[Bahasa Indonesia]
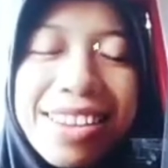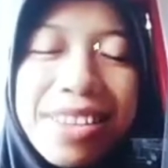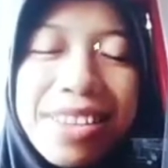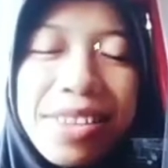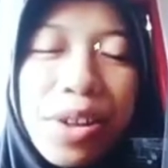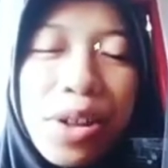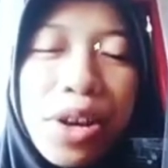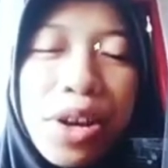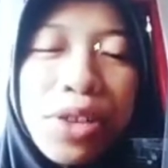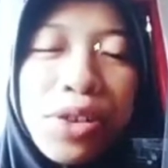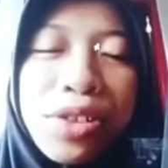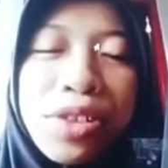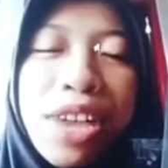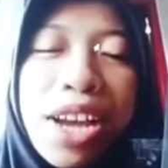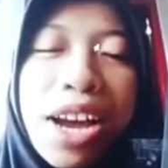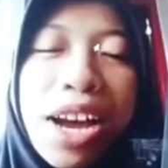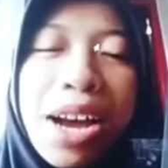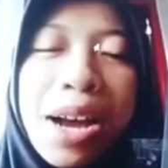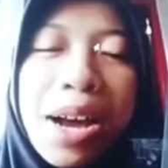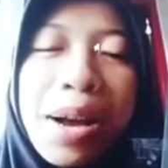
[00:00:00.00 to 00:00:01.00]
Solo itu
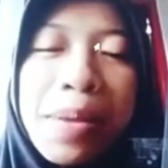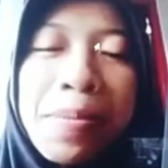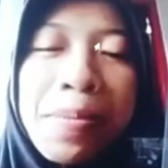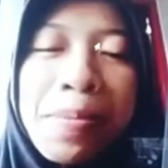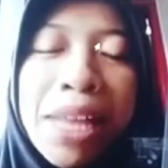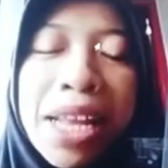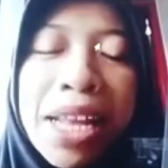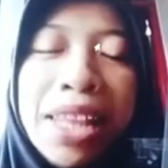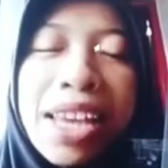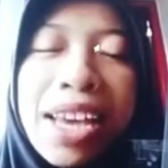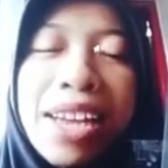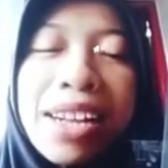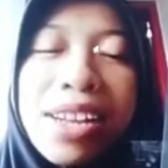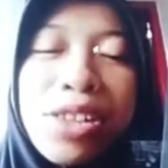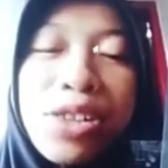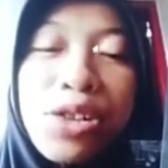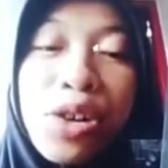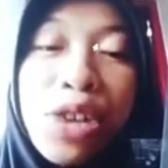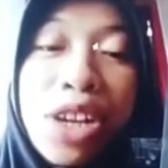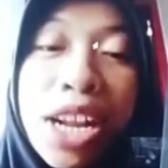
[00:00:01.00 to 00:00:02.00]
sedang pelatihan
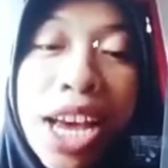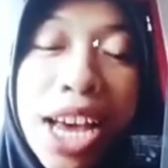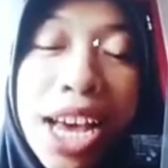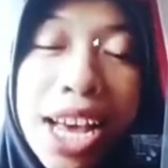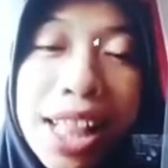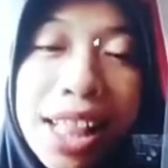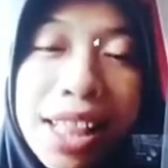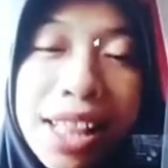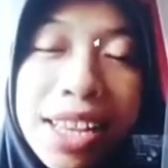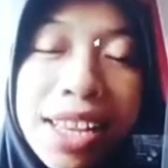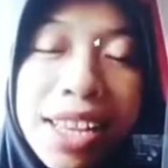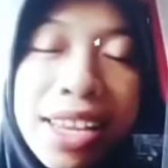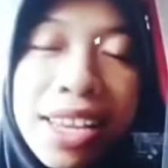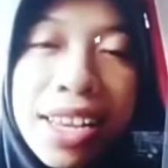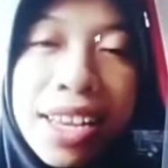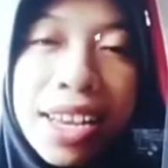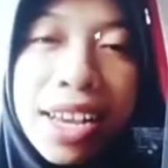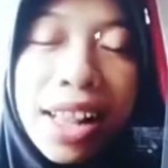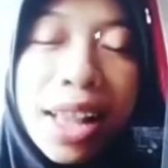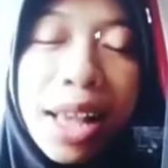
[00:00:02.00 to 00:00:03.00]
nasional.
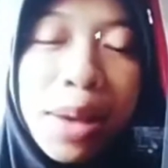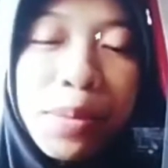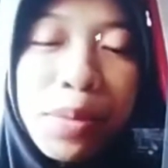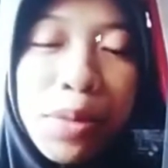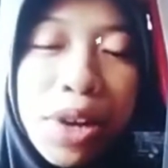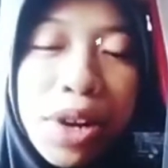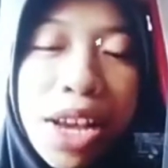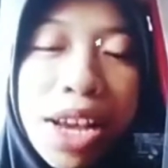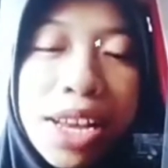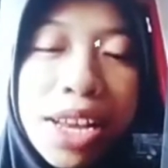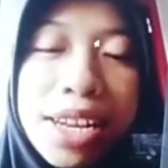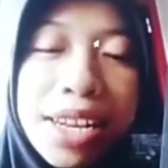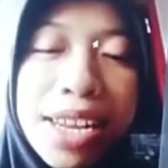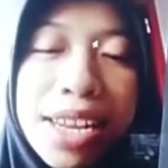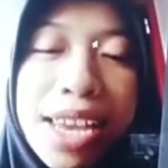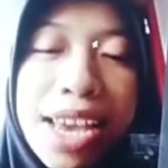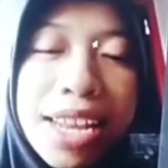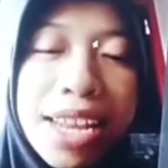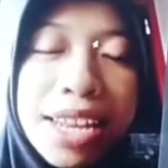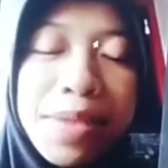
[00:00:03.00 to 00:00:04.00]
Alhamdulillah
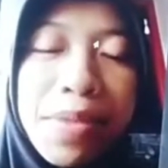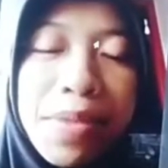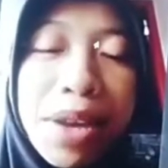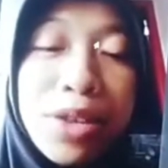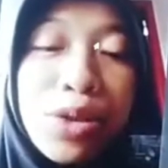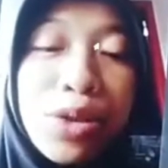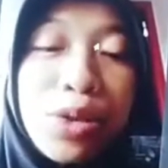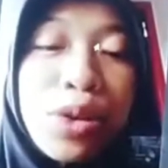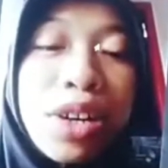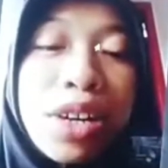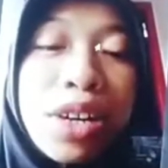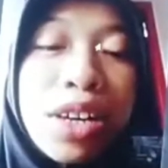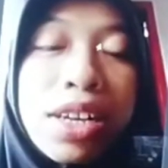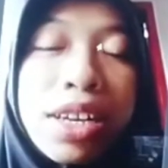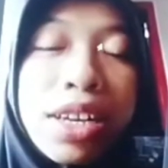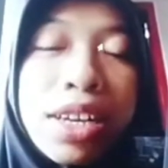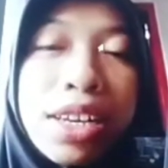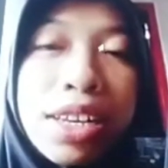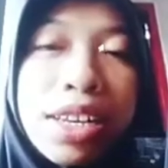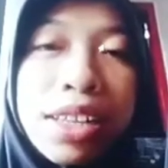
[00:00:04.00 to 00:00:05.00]
Handayani masuk ke
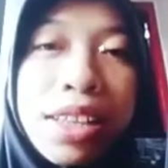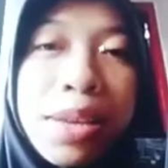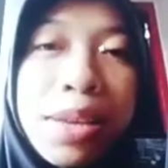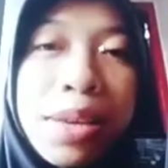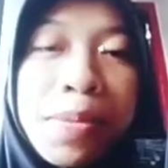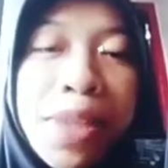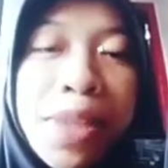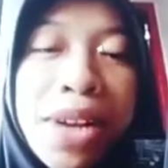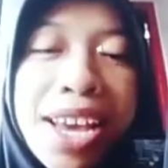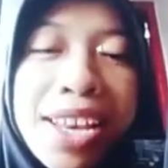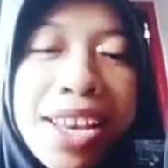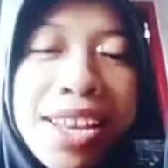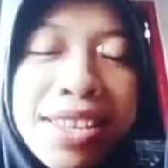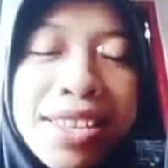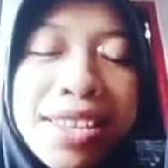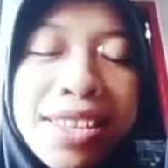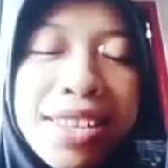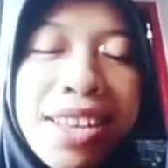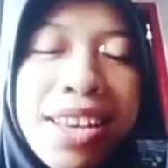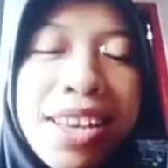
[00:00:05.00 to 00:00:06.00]

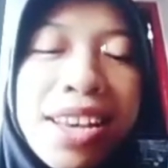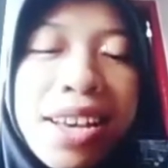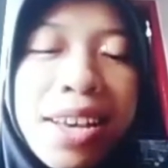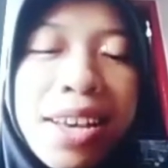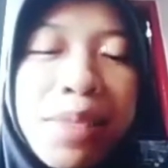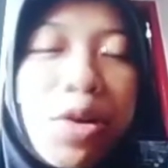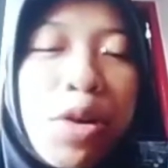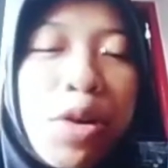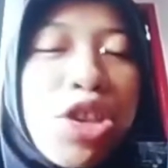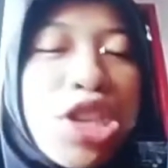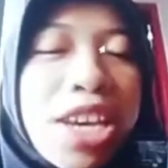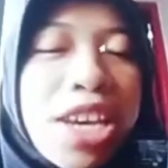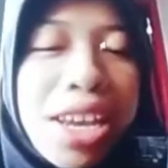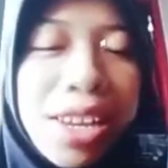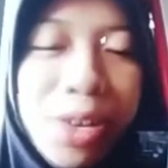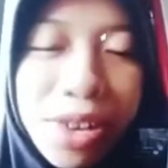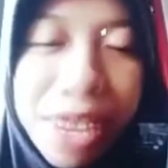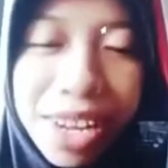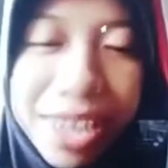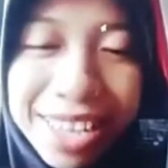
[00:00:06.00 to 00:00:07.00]
timnas bocia
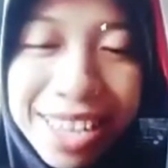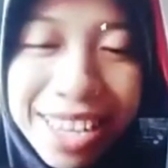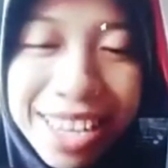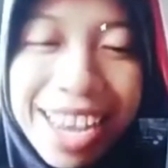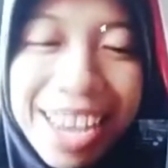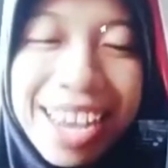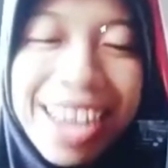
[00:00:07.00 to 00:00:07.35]
Indonesia.